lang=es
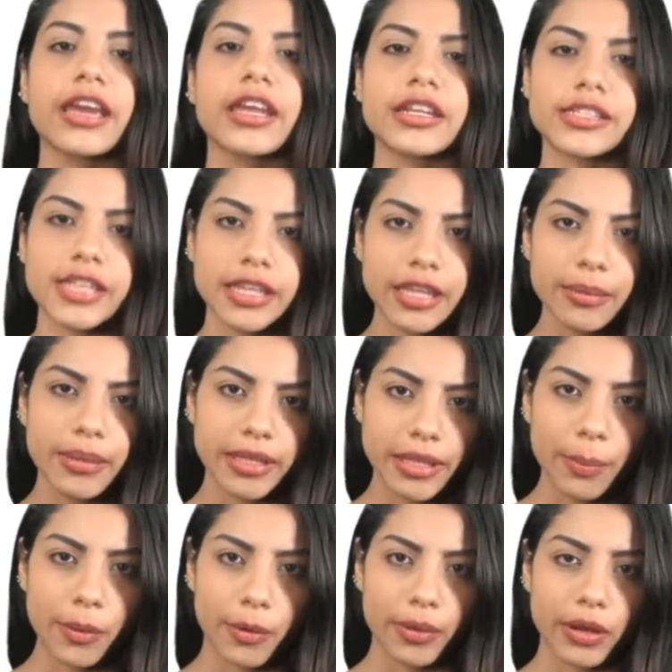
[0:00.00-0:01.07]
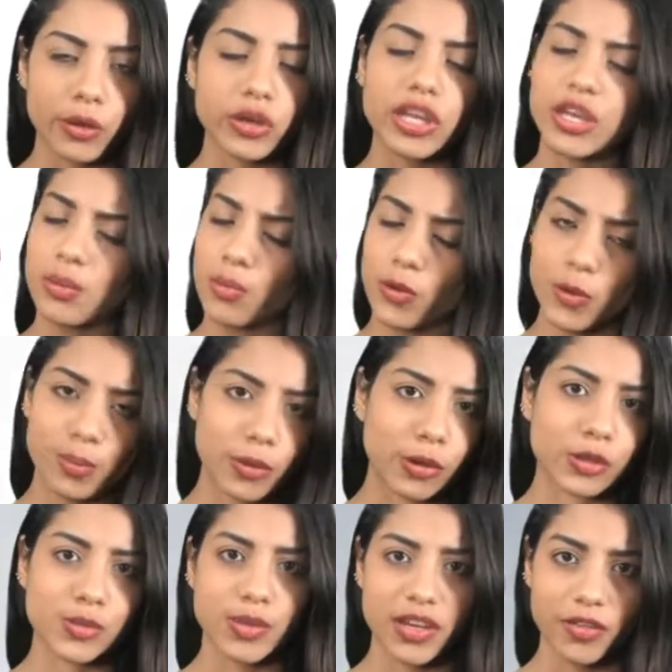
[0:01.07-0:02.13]
que recientemente aprobaron y muy
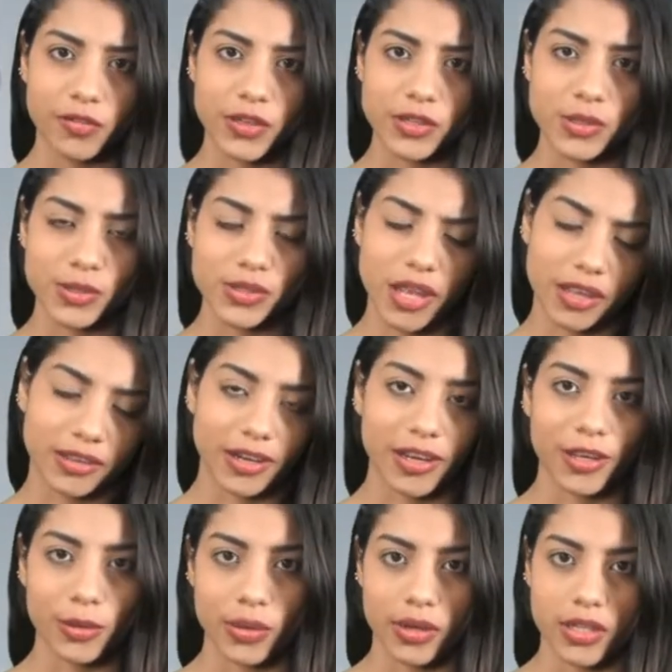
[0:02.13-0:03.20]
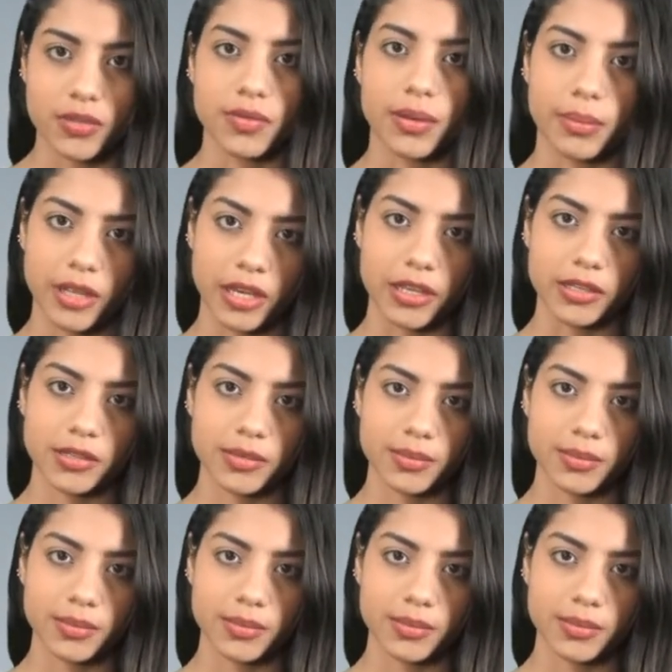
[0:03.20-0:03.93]
pocos beneficios ha traído a las familias.